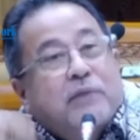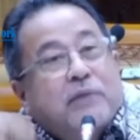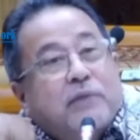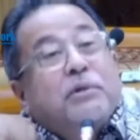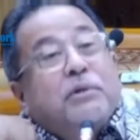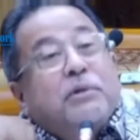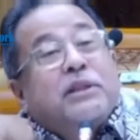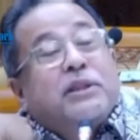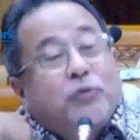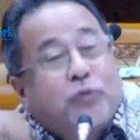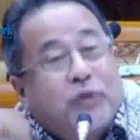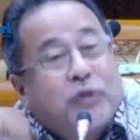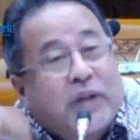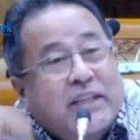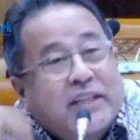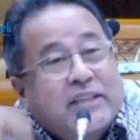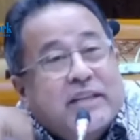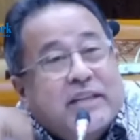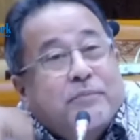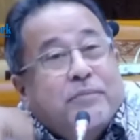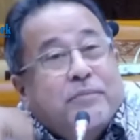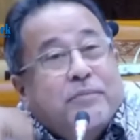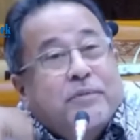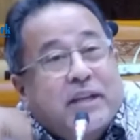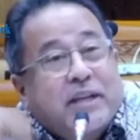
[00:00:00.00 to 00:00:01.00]
Kebetulan
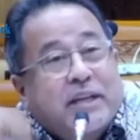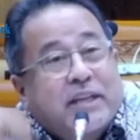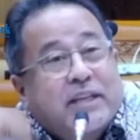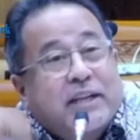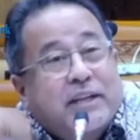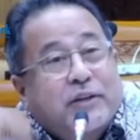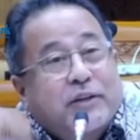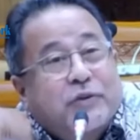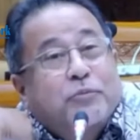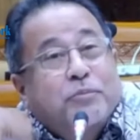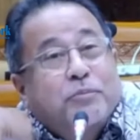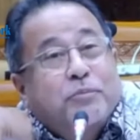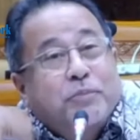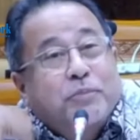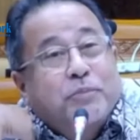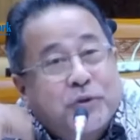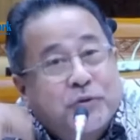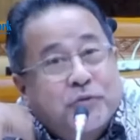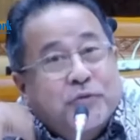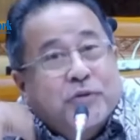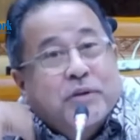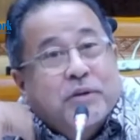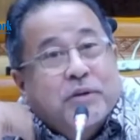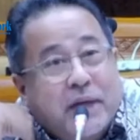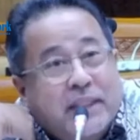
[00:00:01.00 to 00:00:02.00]
saya pernah jadi gubernur
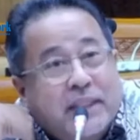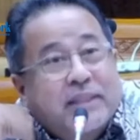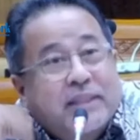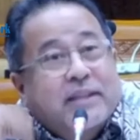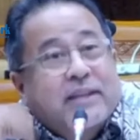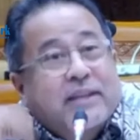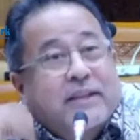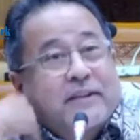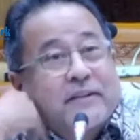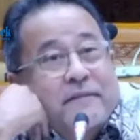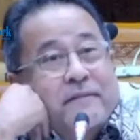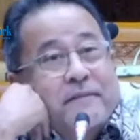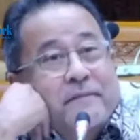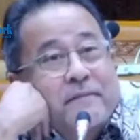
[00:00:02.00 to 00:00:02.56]
di Banten.